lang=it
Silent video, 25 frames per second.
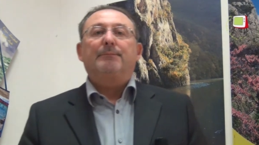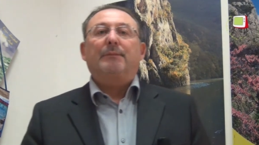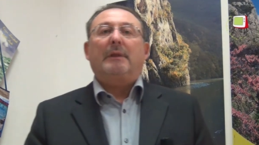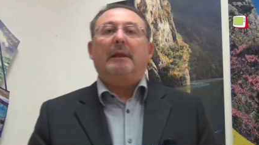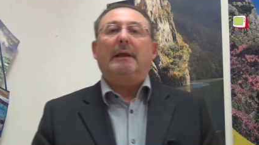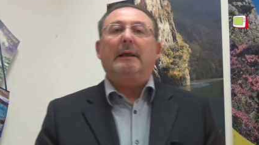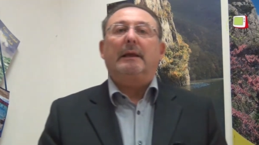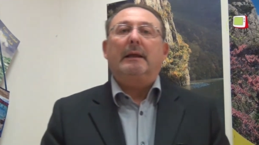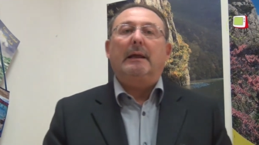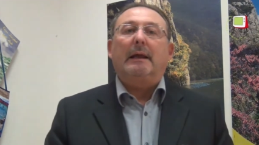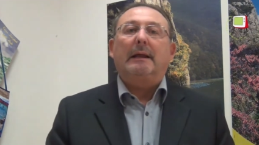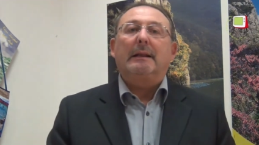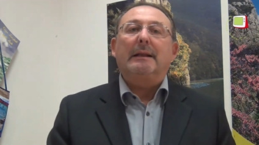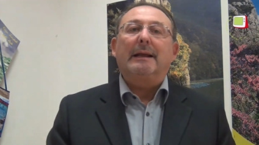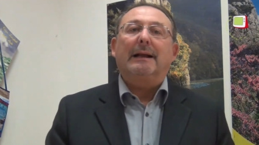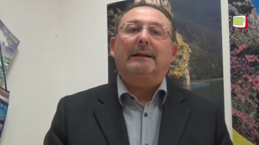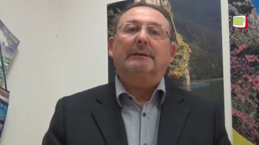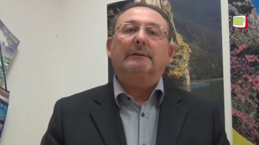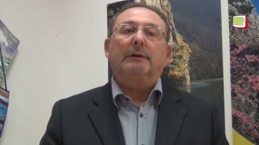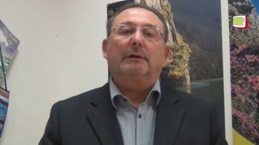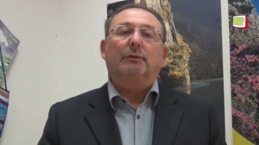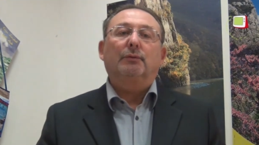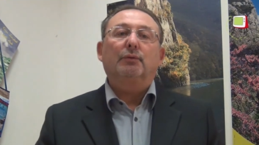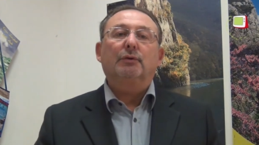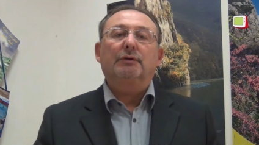e,
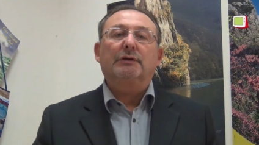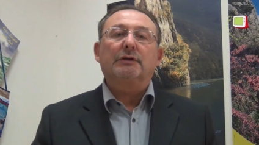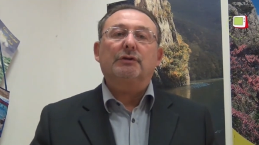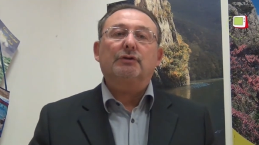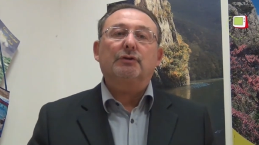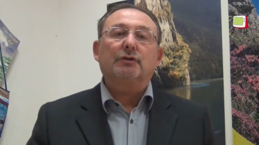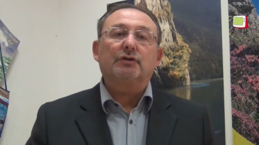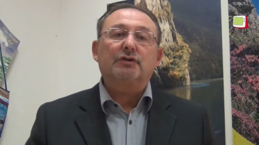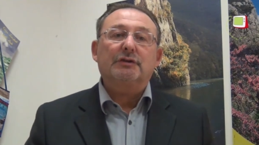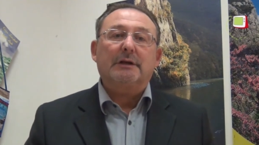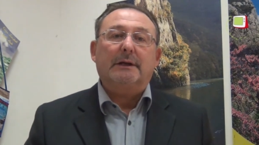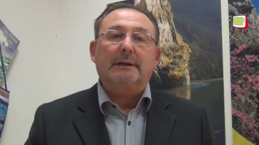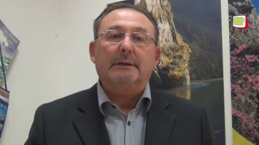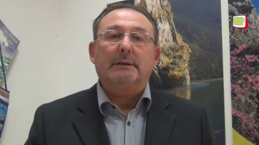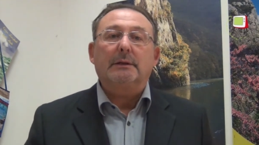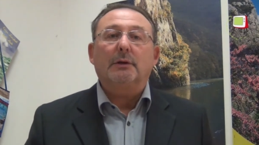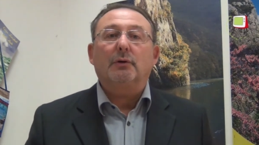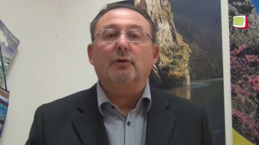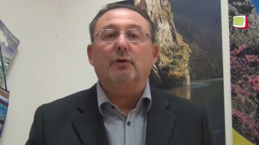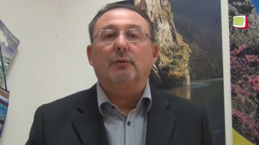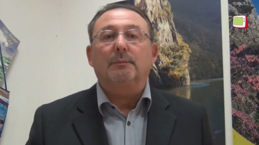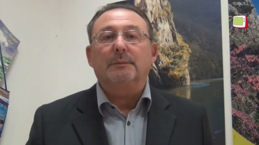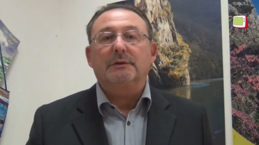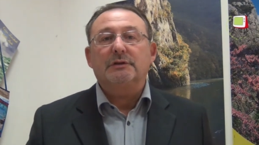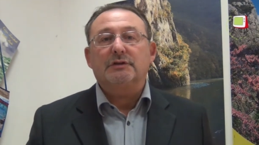altri, e, tutti i soggetti
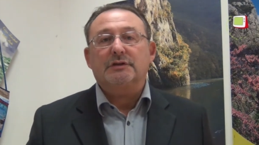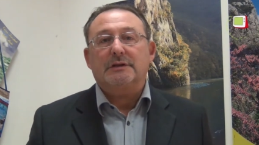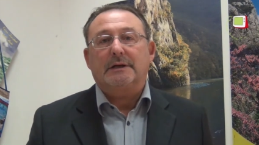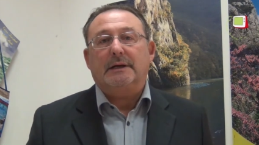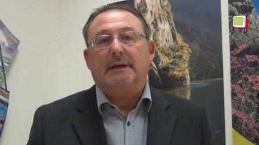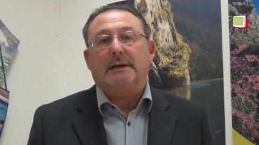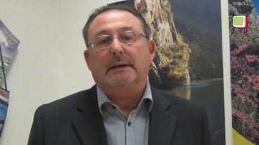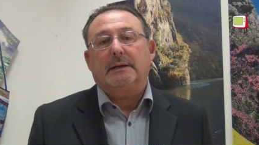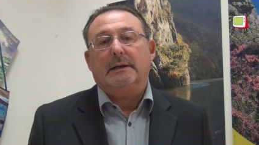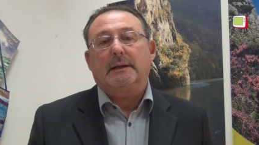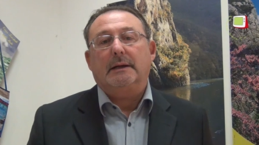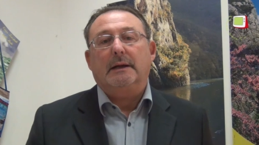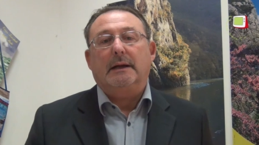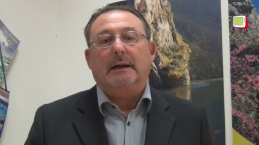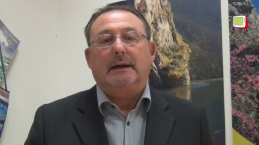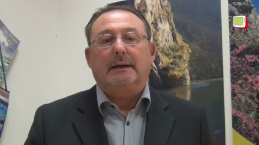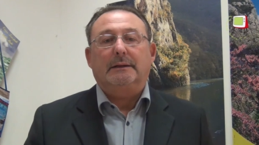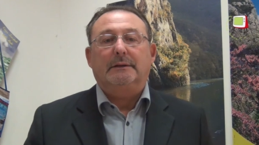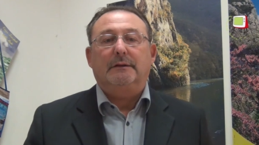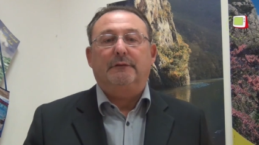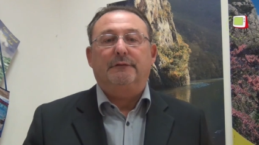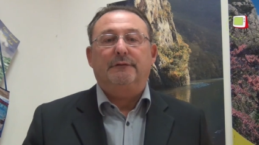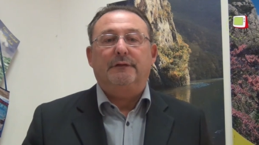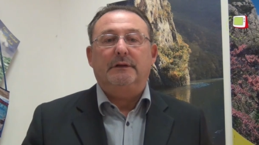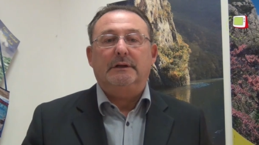cominciare a
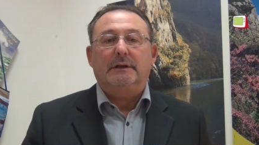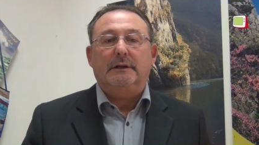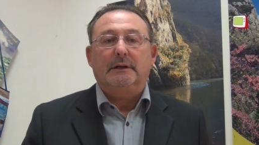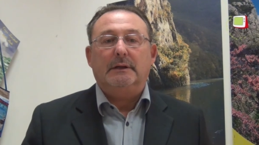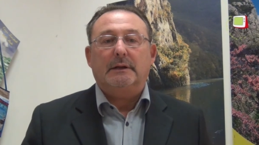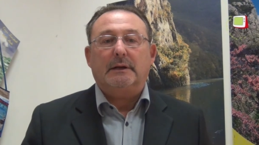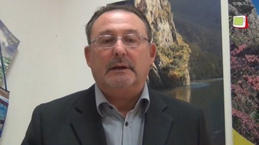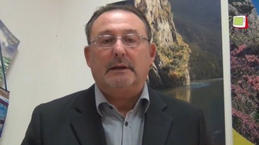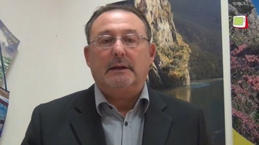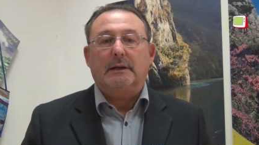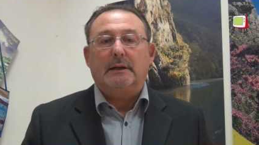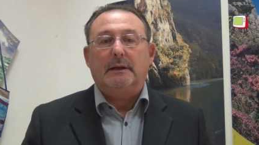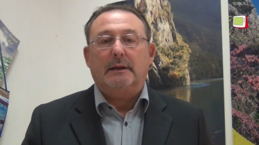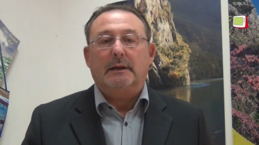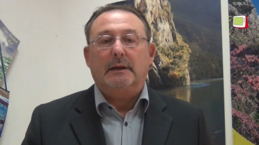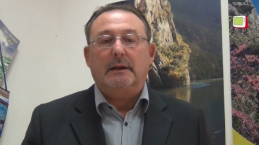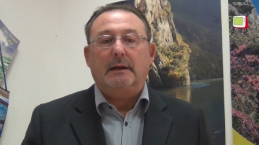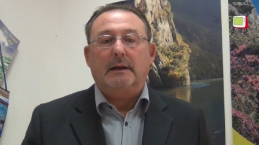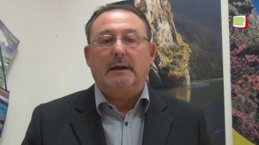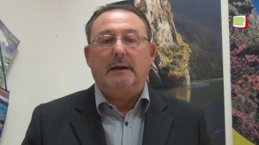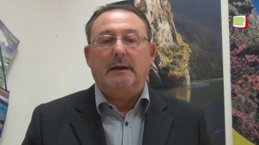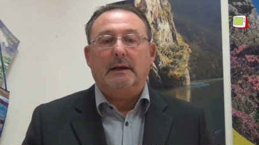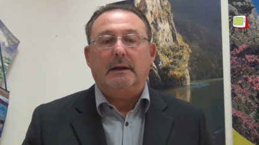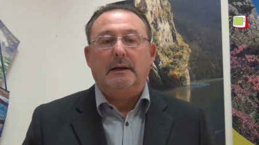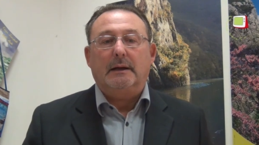definire,
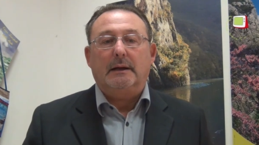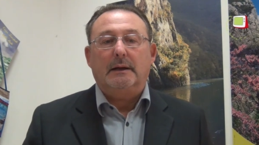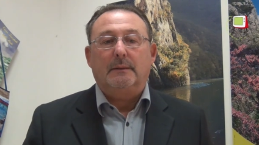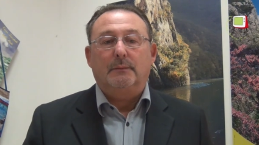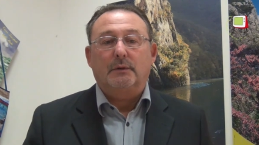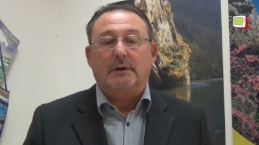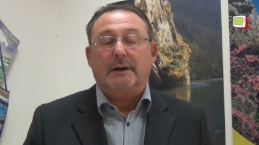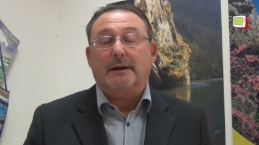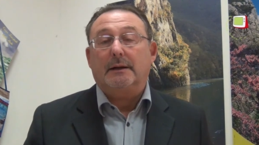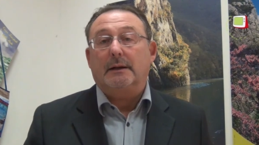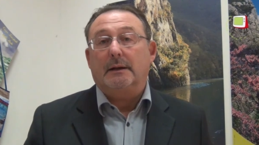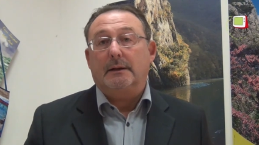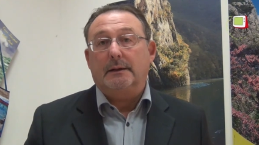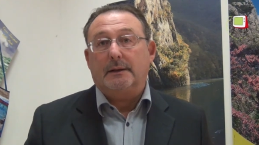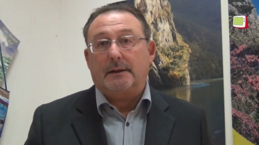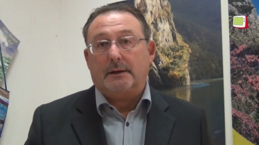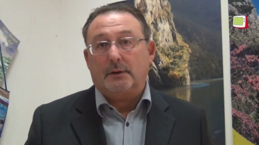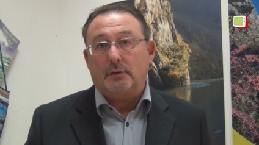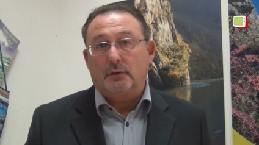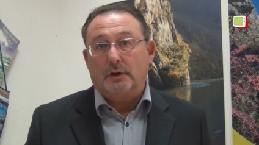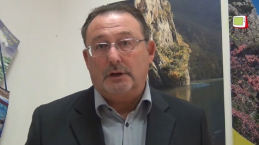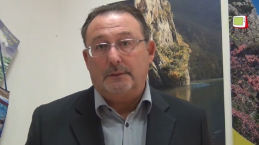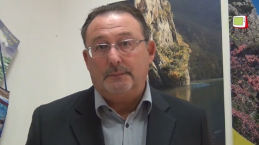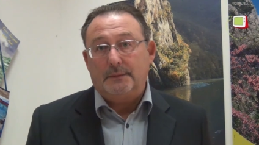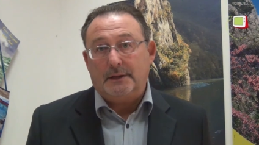a elaborare i
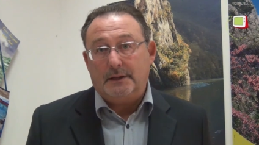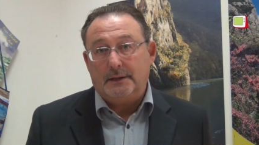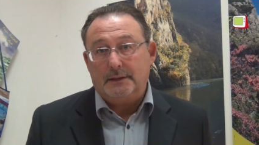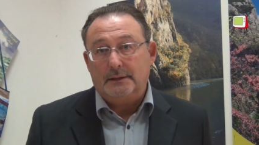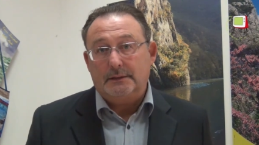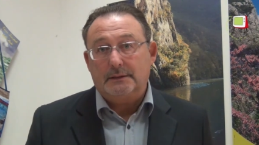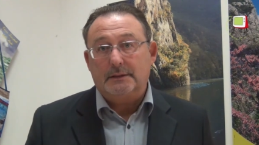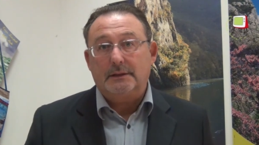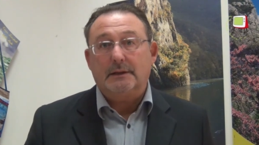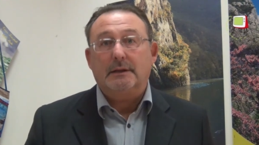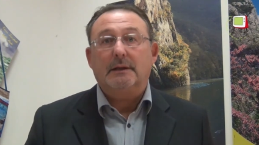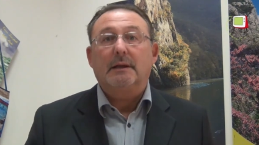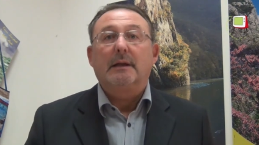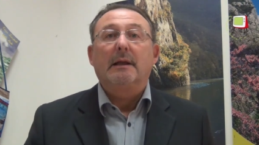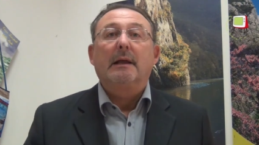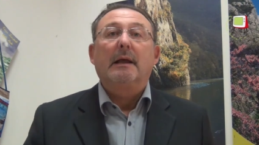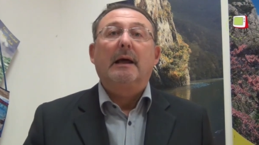regolamenti,